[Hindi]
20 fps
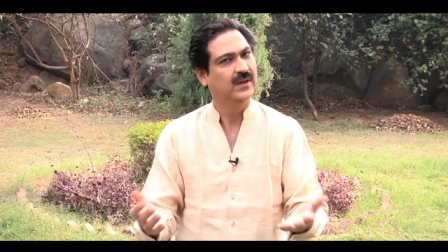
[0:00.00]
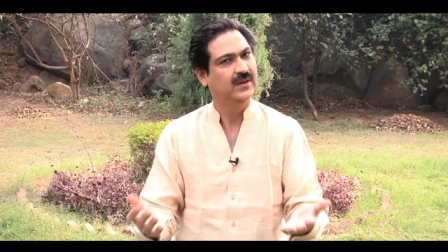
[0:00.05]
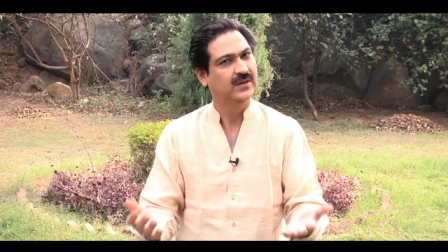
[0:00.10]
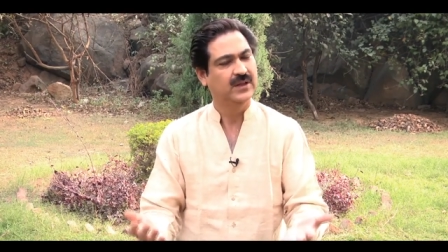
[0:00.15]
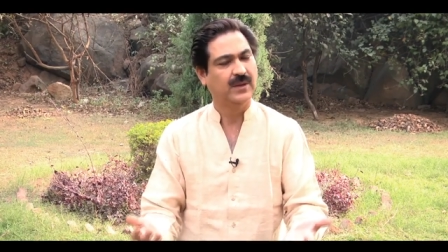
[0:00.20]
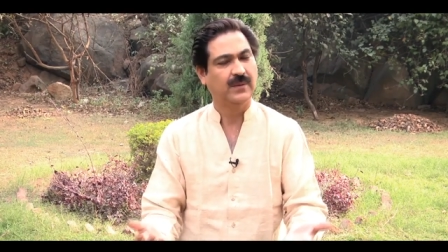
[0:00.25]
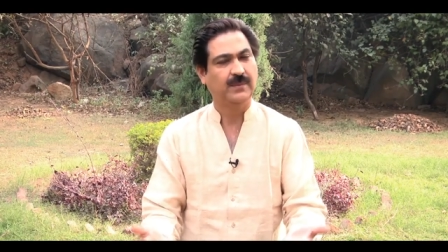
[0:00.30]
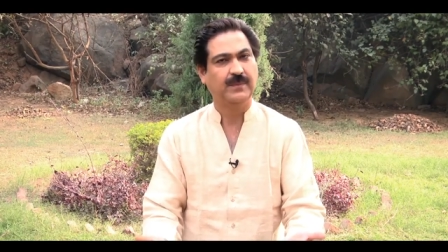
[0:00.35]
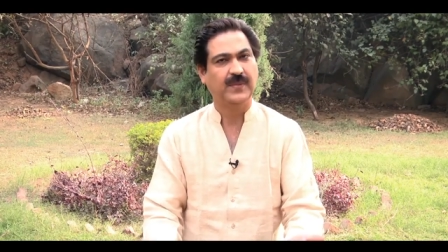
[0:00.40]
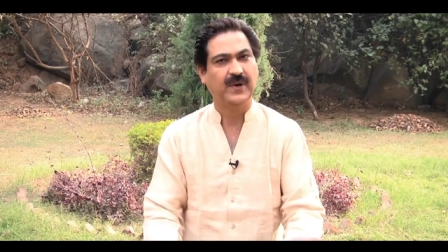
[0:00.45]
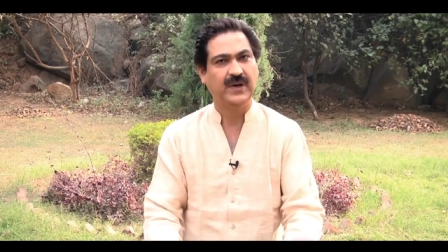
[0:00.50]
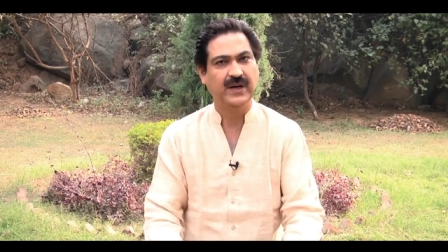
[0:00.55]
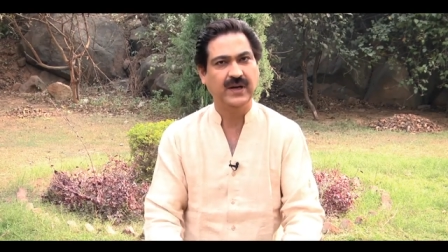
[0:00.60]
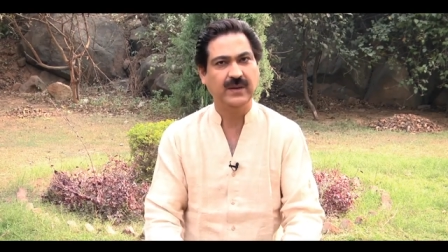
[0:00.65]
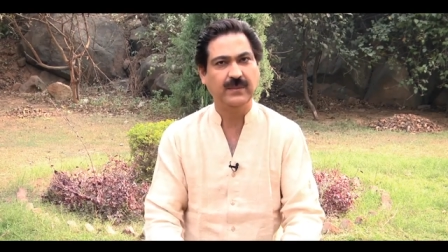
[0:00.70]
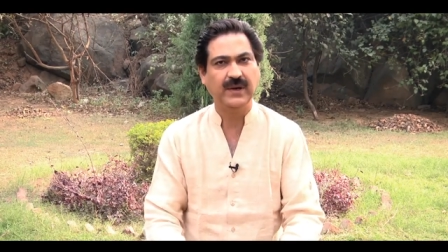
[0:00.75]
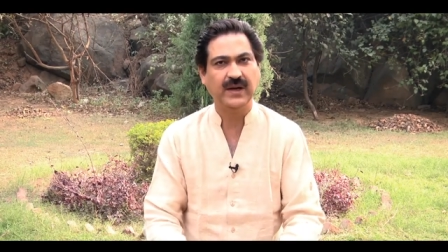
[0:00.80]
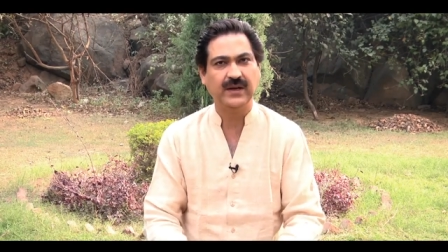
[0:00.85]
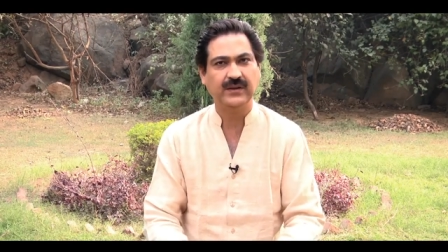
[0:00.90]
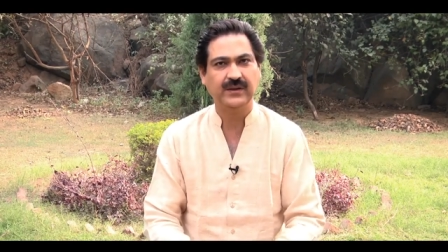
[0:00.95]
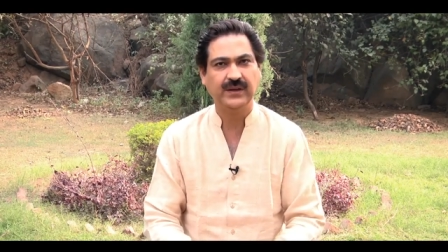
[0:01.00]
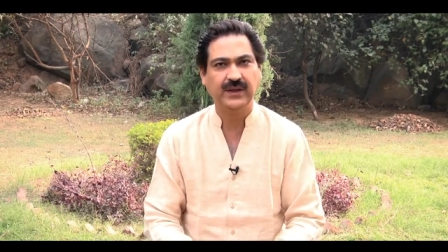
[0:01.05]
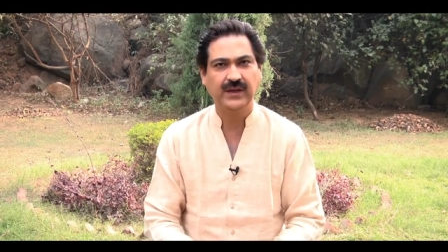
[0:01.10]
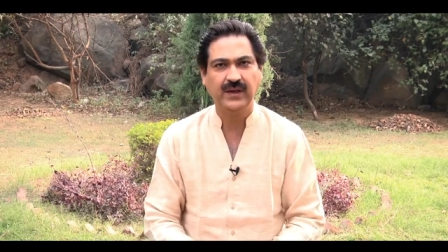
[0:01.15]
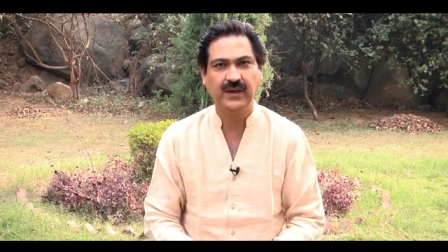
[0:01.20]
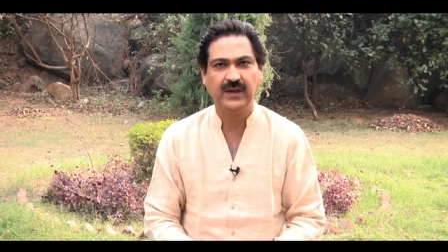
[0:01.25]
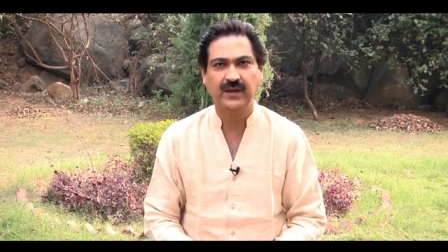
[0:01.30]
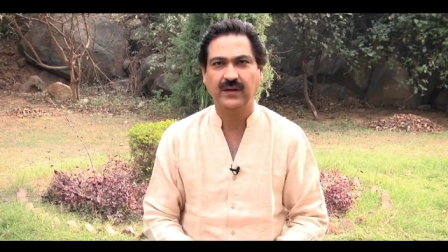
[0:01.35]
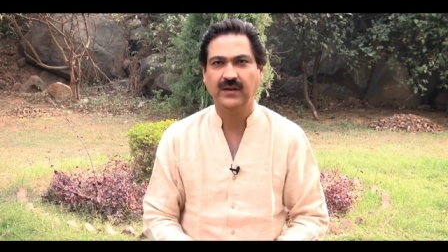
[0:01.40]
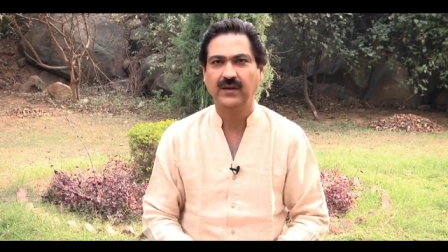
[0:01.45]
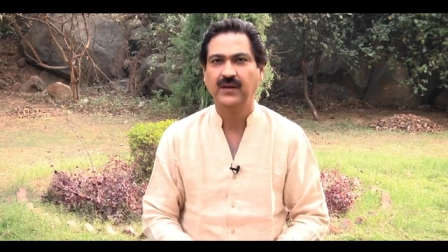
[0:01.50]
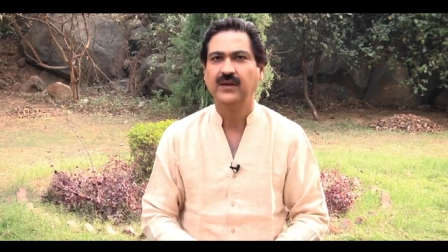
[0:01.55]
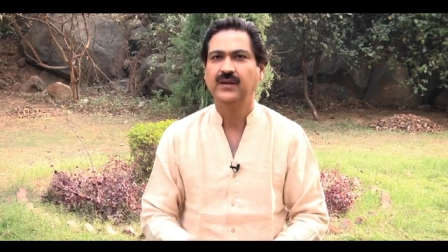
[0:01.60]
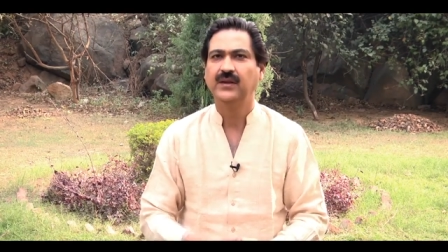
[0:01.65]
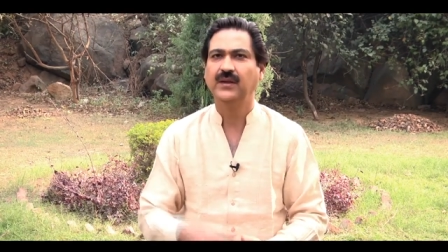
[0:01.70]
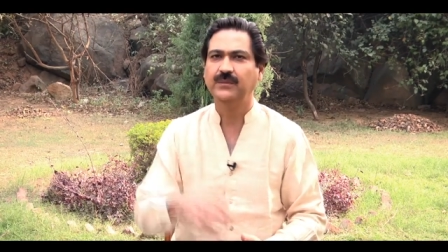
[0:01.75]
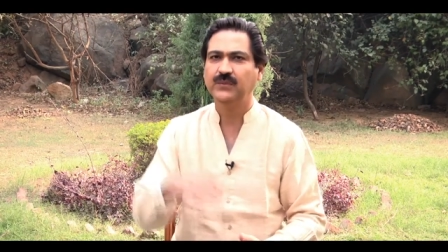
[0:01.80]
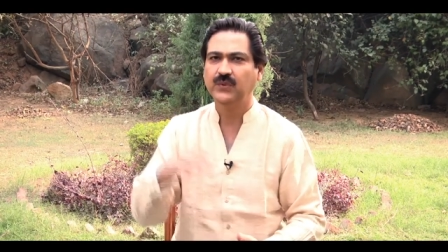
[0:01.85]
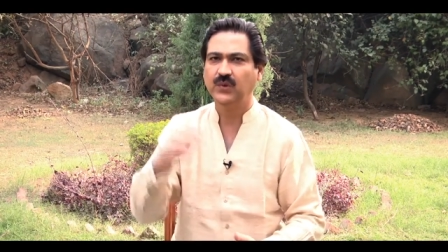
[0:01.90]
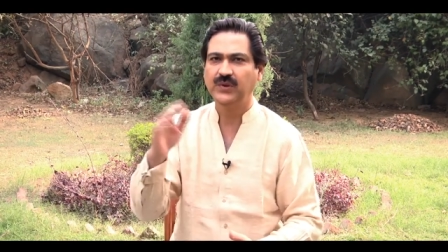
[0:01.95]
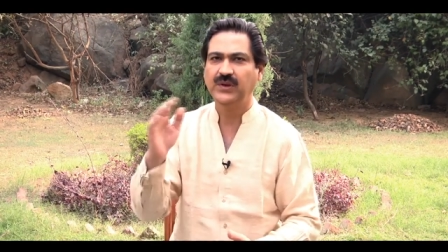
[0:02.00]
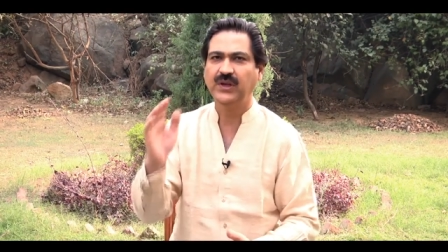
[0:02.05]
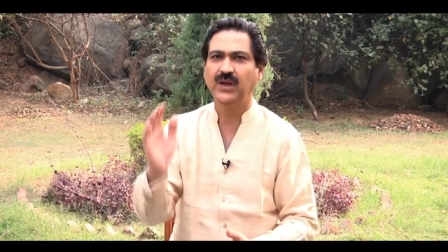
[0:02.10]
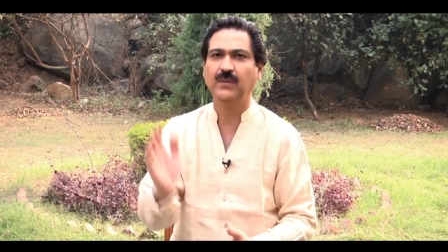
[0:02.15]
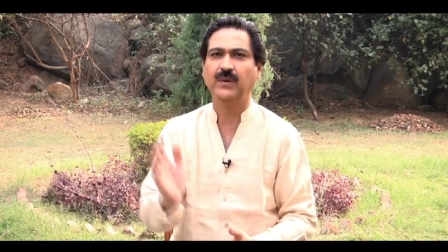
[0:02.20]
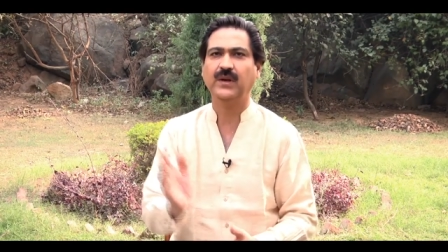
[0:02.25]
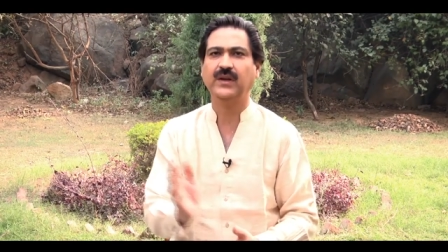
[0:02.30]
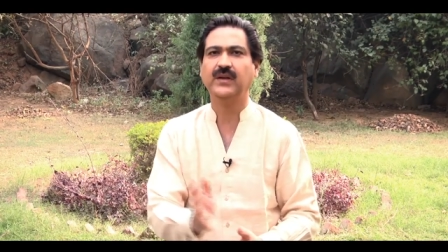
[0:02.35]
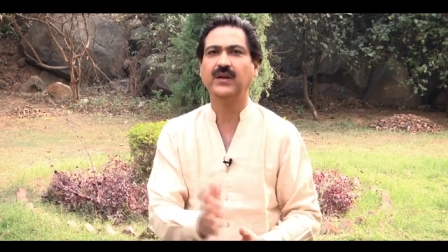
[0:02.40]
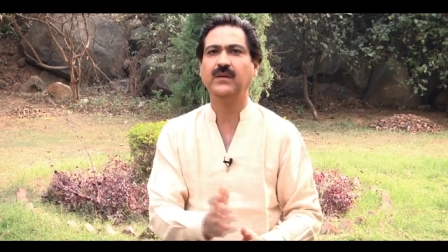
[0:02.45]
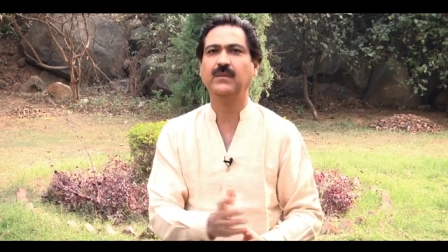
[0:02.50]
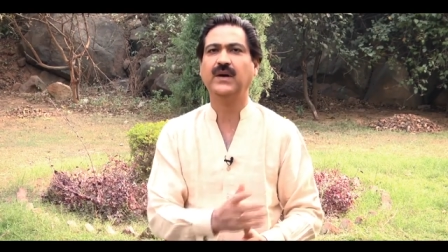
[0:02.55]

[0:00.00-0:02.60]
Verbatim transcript: जब पढ़ने बैठते हैं तब दुनिया भर की